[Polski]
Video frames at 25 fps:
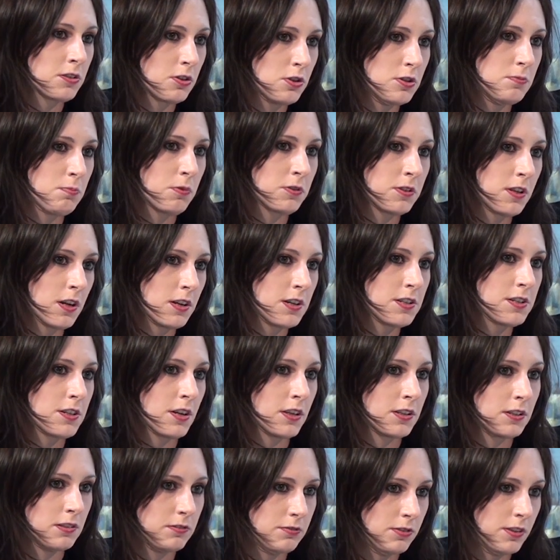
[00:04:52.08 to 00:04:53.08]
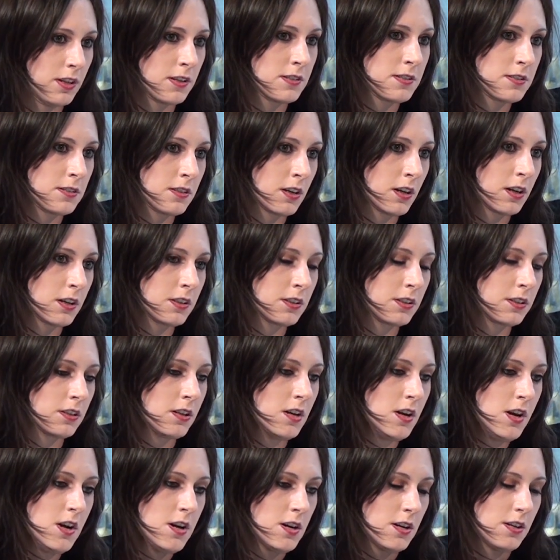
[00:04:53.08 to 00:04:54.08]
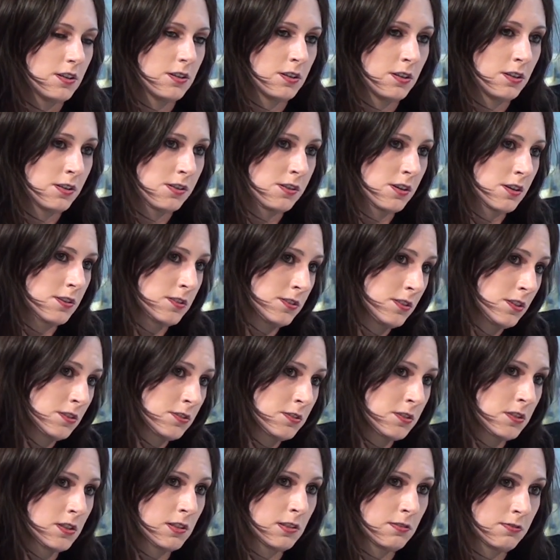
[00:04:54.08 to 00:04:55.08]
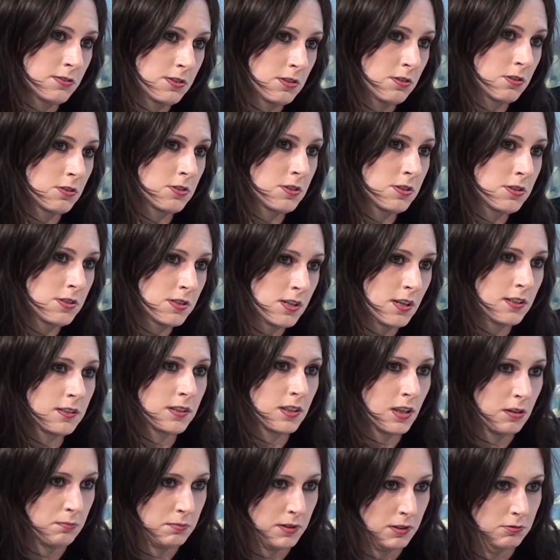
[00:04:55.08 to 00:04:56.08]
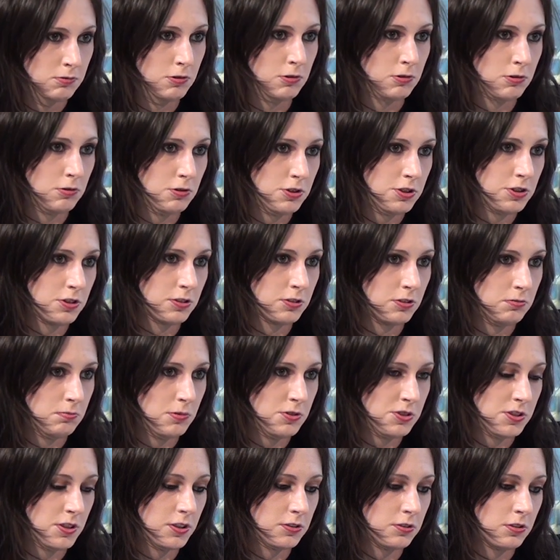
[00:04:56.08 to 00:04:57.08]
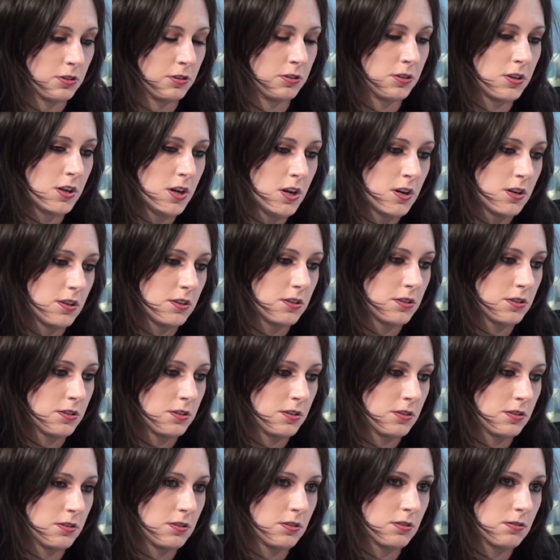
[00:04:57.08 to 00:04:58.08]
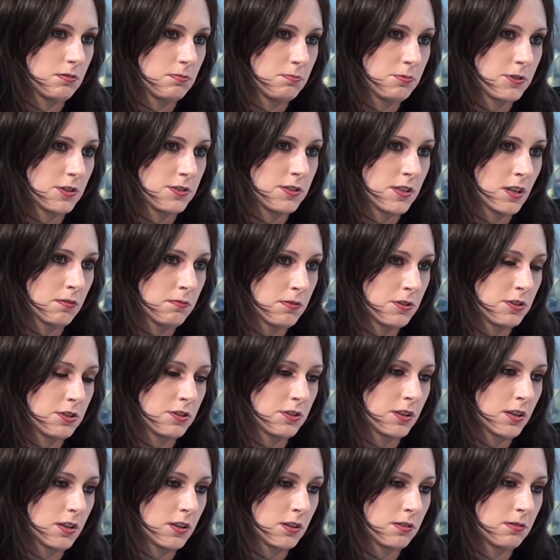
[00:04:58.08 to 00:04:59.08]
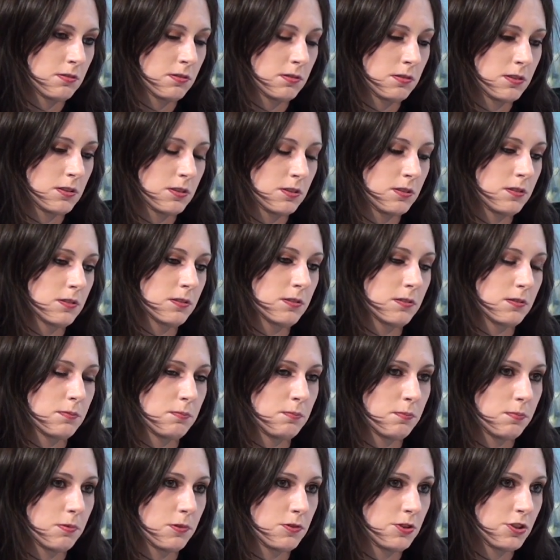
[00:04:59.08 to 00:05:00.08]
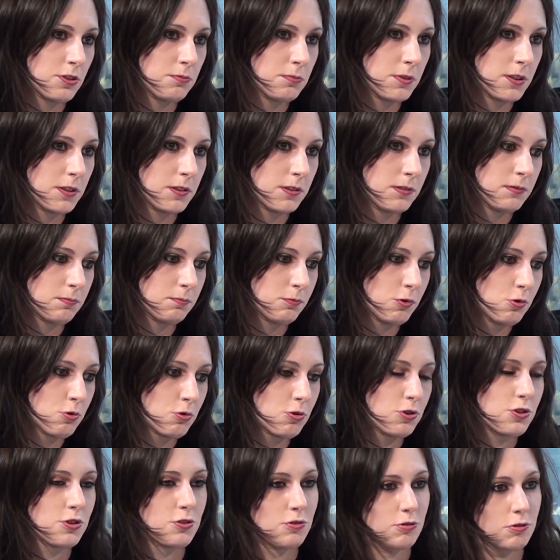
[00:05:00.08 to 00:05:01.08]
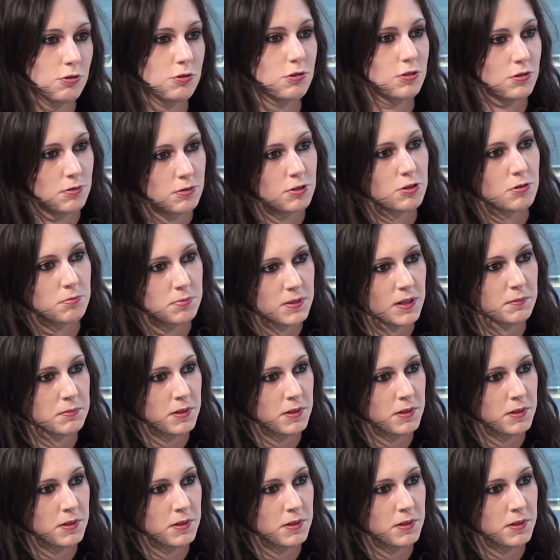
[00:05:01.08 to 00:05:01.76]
gospodarcza, inflacja i e, drastyczny wzrost cen na Białorusi. No, można to e, przedstawić na e, poziomie kursu rubla